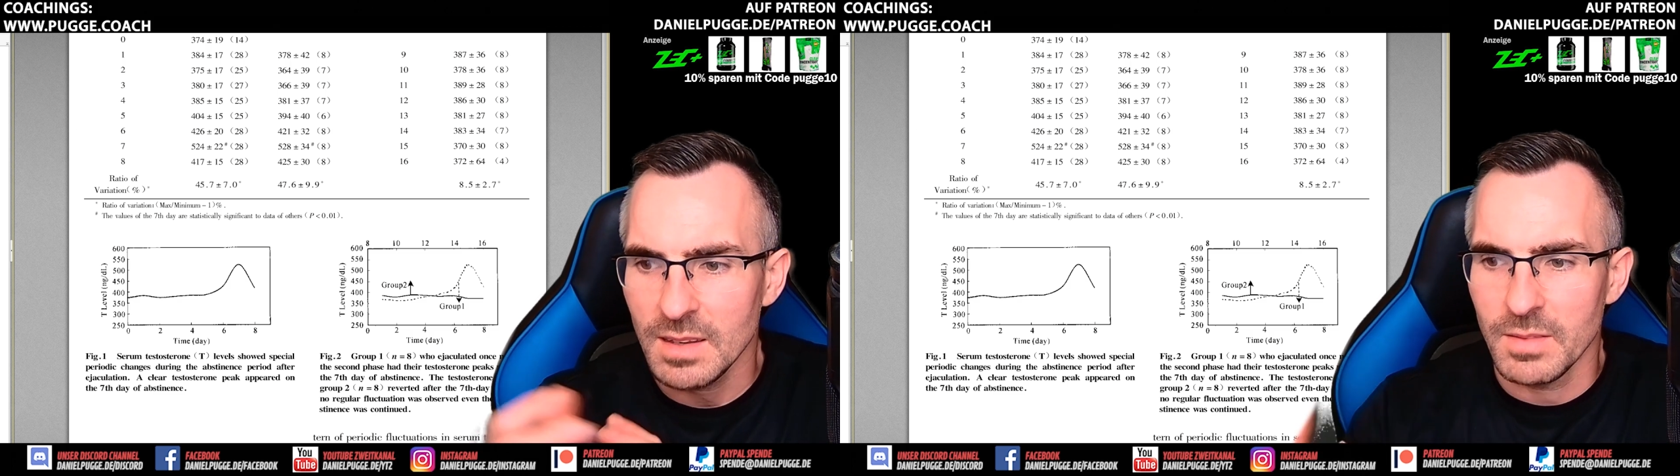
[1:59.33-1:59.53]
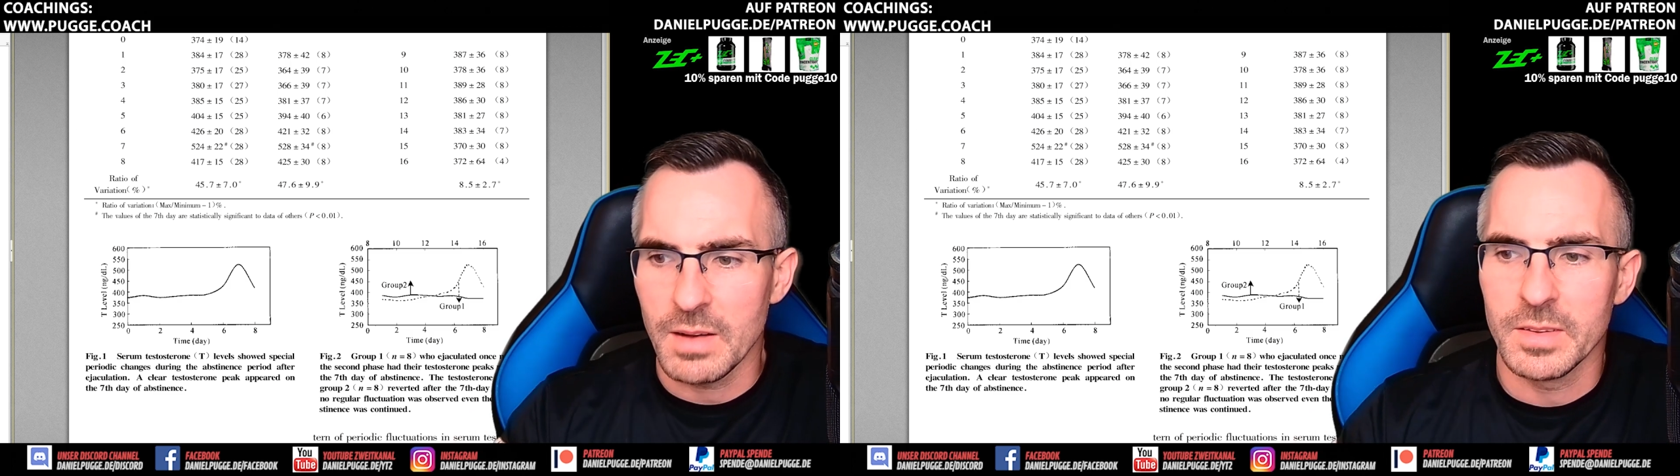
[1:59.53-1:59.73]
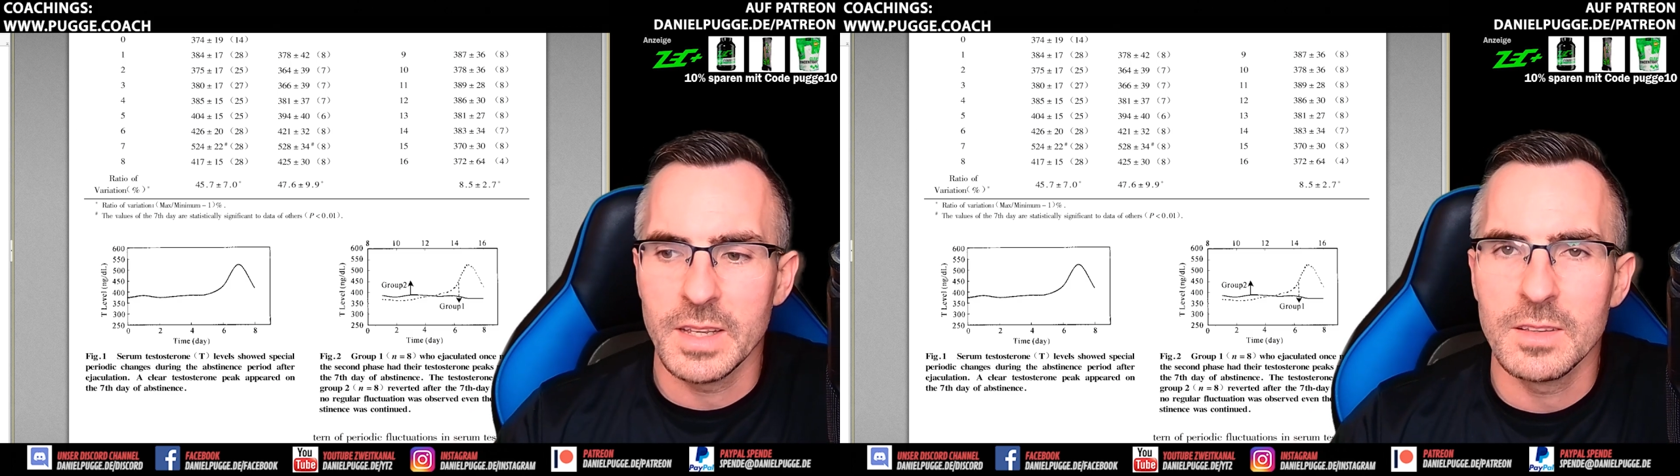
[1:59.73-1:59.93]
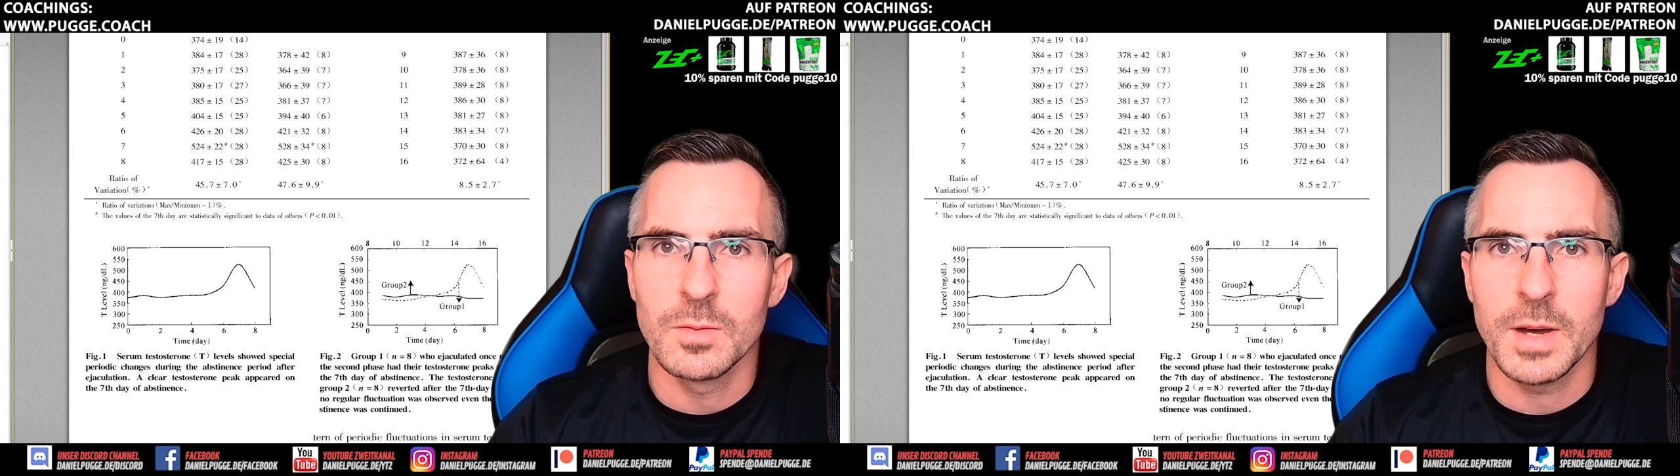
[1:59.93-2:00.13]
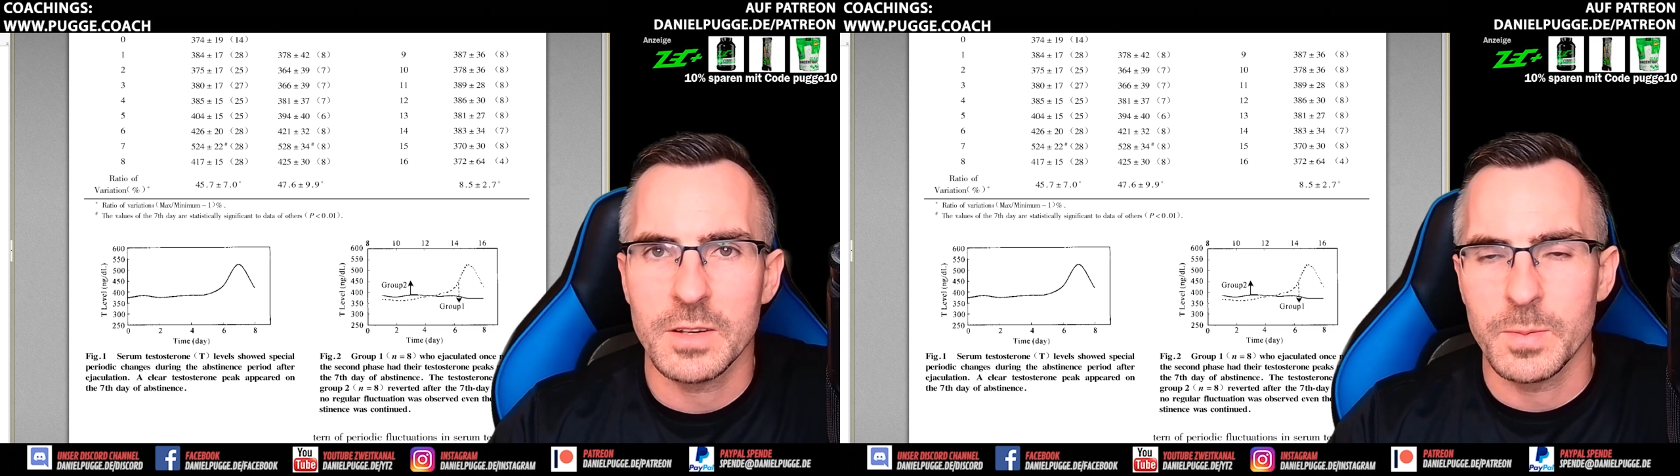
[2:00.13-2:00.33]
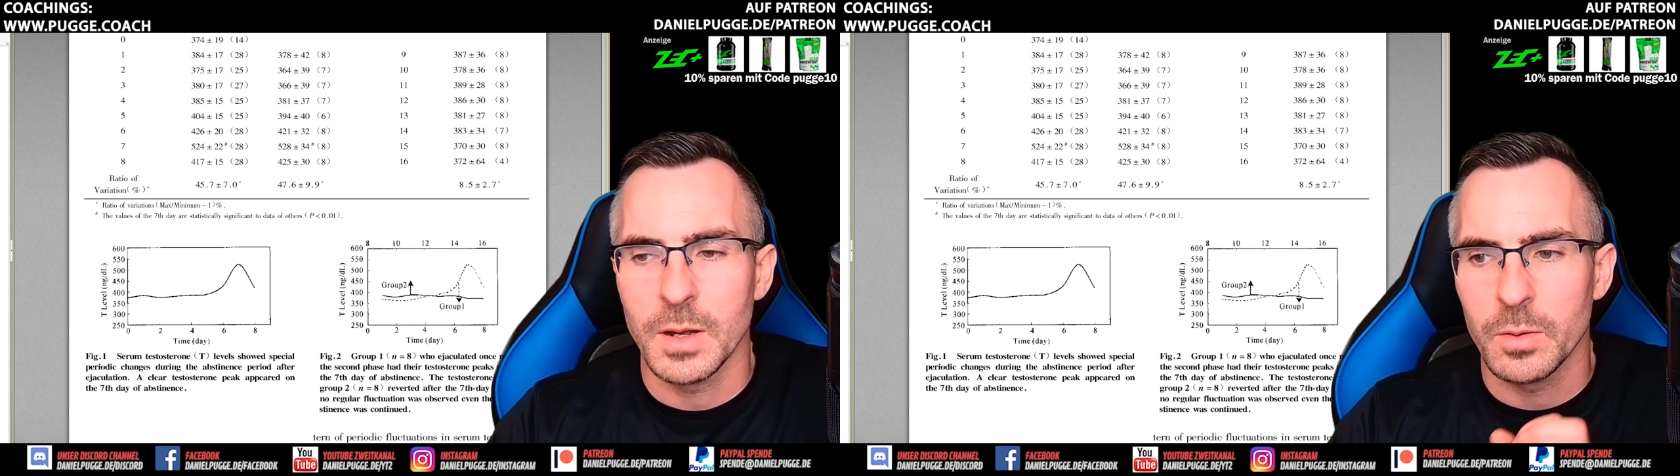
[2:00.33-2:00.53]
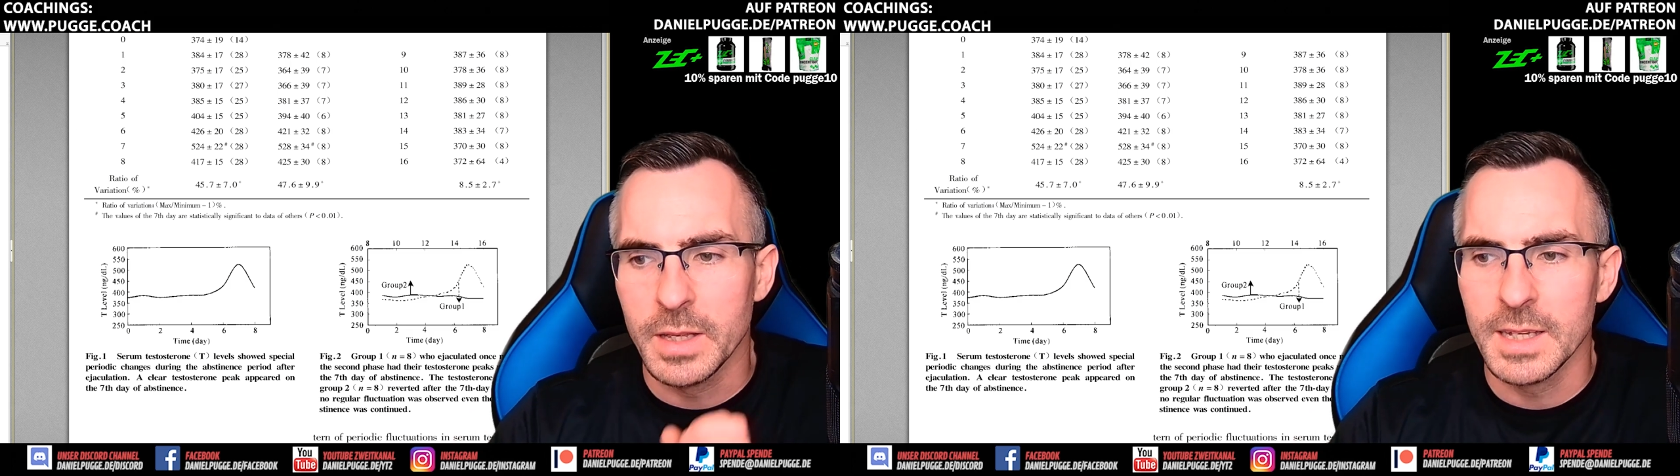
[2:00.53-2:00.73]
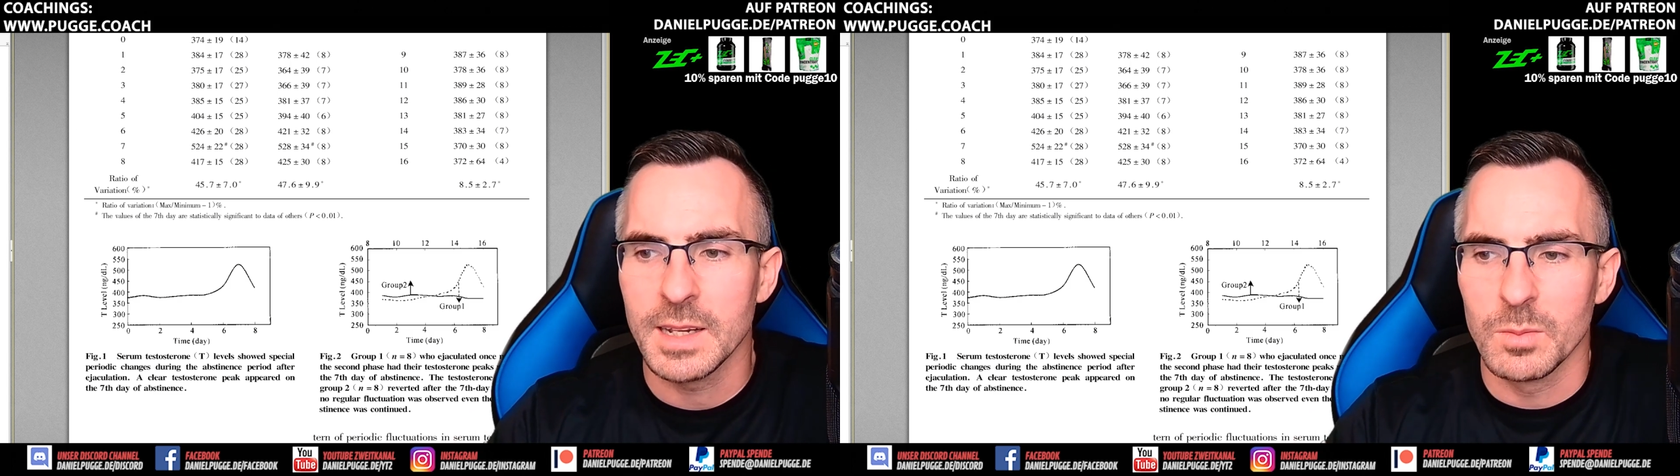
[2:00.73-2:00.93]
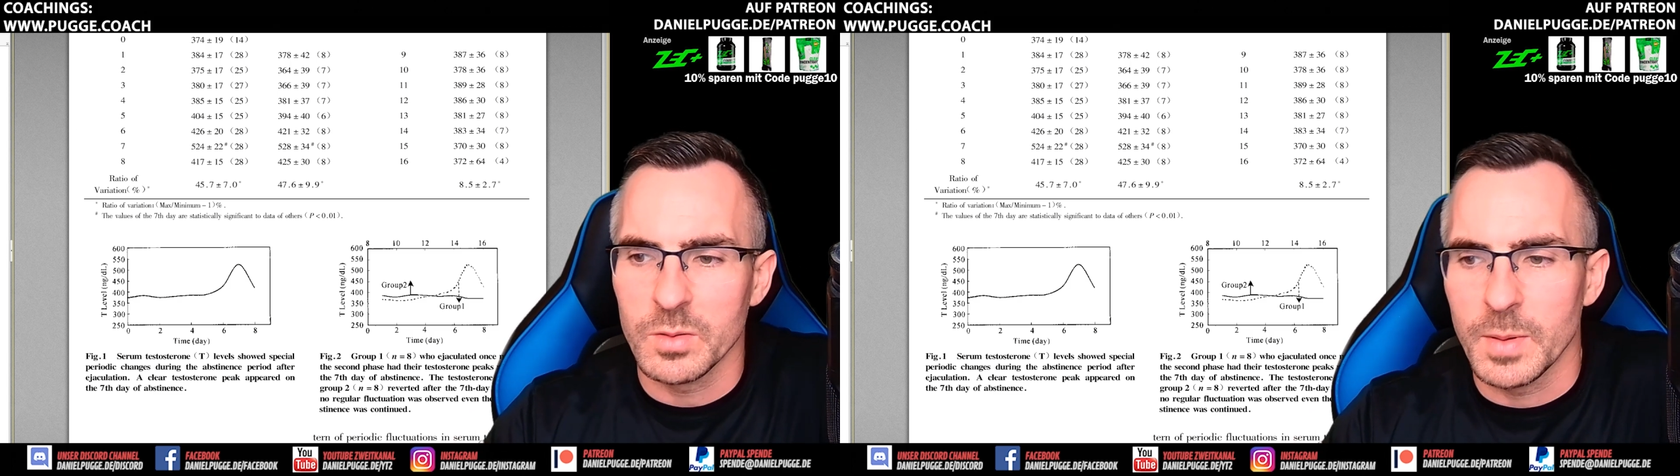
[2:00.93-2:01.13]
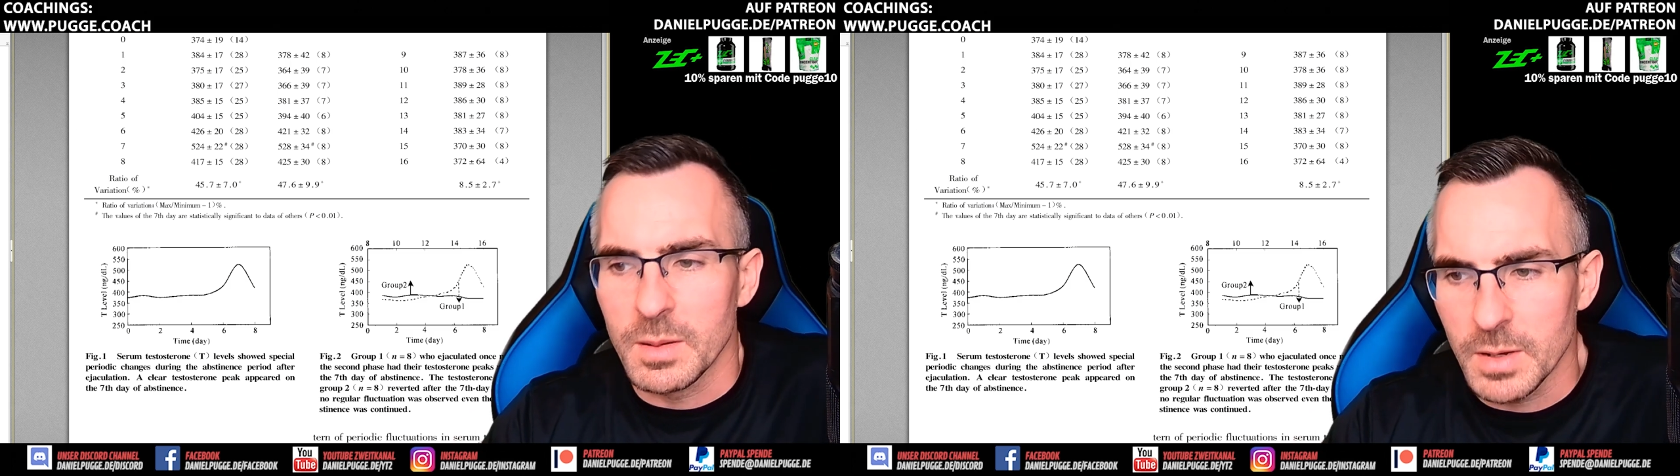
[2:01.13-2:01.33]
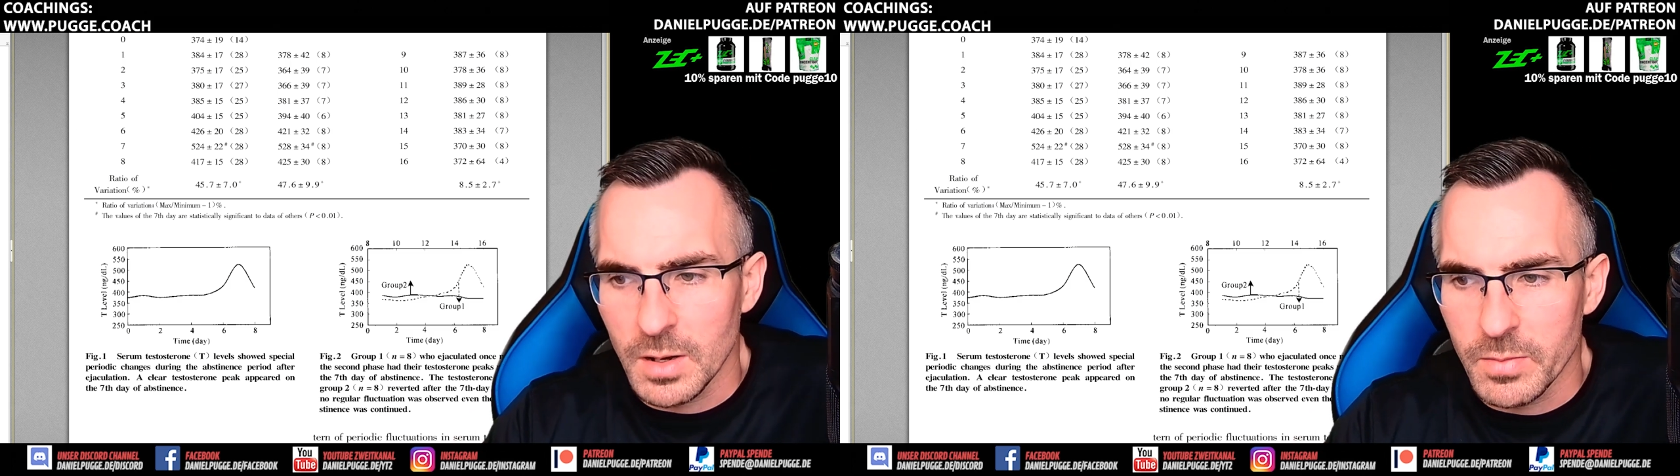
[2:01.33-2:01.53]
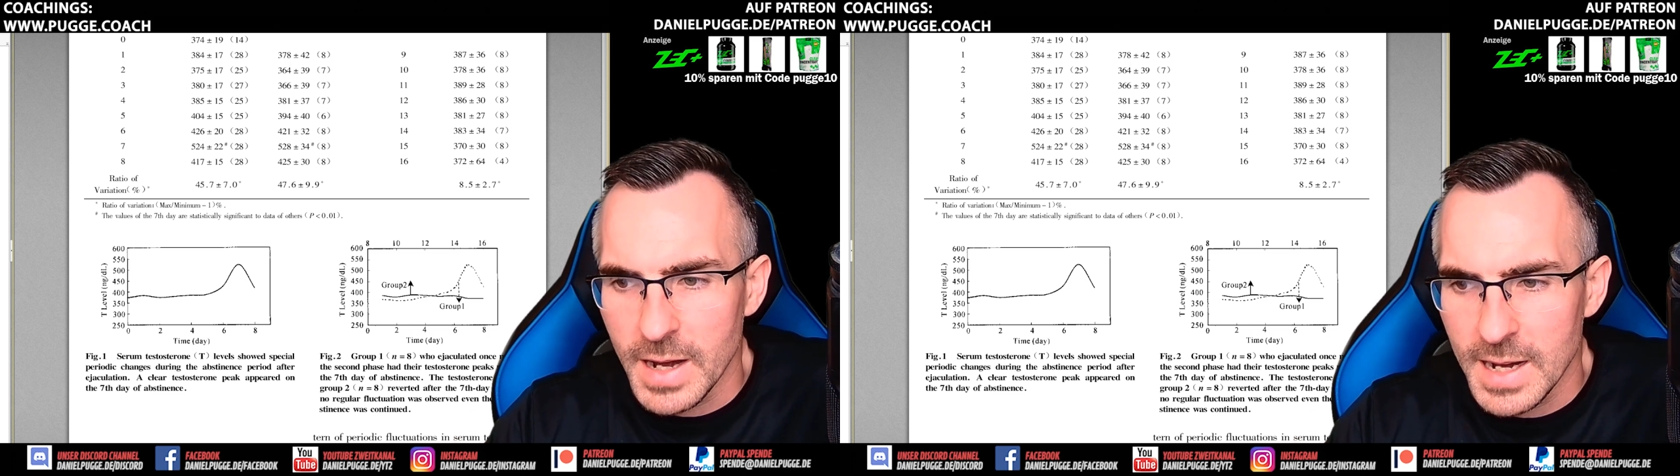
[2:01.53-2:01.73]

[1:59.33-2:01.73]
Weil wir sehen zum Beispiel auch hier, da muss man immer darauf